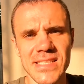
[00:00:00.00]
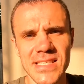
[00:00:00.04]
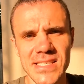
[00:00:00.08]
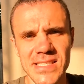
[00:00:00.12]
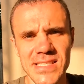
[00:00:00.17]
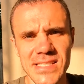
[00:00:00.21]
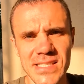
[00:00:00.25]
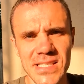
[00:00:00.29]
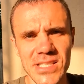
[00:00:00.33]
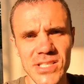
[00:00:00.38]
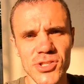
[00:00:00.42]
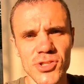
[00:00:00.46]

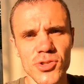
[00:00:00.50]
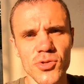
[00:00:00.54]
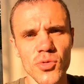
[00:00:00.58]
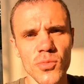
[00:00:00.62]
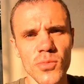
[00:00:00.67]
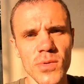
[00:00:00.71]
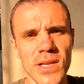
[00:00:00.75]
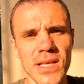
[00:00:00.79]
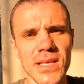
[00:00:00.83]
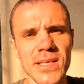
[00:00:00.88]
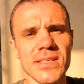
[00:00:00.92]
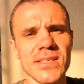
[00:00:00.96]
10 тысяч
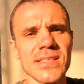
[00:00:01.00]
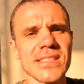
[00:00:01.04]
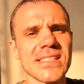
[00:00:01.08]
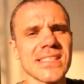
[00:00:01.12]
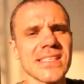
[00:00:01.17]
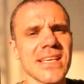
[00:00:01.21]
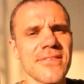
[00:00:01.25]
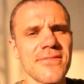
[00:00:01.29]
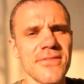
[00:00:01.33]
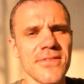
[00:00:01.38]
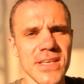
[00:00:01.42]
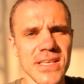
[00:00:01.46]
рублей
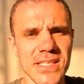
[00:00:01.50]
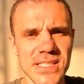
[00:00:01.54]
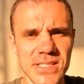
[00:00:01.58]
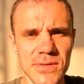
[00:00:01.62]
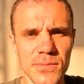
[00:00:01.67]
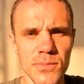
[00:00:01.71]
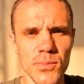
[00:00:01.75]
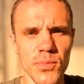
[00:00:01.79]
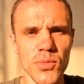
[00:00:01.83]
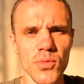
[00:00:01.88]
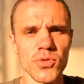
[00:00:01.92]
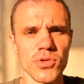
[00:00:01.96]
за
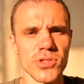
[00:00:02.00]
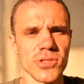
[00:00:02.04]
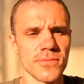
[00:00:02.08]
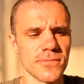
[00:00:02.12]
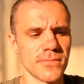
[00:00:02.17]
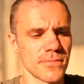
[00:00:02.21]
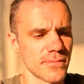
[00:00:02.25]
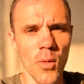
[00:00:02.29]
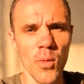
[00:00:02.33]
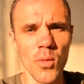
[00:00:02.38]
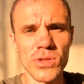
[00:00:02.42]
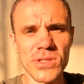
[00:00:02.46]
весь путь.
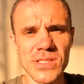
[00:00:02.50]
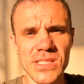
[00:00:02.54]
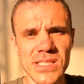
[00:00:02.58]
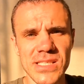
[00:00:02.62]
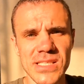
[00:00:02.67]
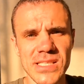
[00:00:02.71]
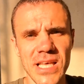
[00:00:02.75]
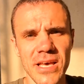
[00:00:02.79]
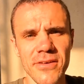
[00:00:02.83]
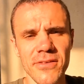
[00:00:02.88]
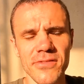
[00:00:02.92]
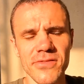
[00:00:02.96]
А он
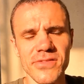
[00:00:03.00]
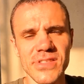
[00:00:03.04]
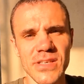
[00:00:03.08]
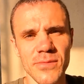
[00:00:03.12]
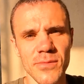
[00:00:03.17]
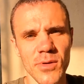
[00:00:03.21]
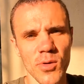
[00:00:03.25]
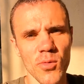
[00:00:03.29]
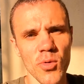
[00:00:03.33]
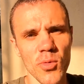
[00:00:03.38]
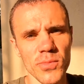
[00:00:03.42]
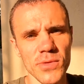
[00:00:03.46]
составил в
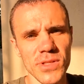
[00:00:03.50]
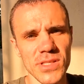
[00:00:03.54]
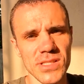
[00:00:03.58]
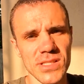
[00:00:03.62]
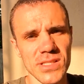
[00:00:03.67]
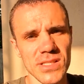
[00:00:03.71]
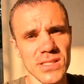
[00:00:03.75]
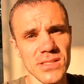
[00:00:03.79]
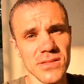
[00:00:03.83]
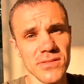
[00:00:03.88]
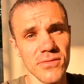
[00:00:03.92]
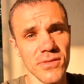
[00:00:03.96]

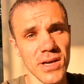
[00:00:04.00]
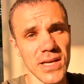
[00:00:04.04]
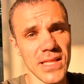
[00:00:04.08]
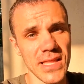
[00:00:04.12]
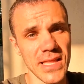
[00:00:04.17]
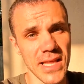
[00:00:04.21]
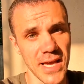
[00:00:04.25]
совокупности 2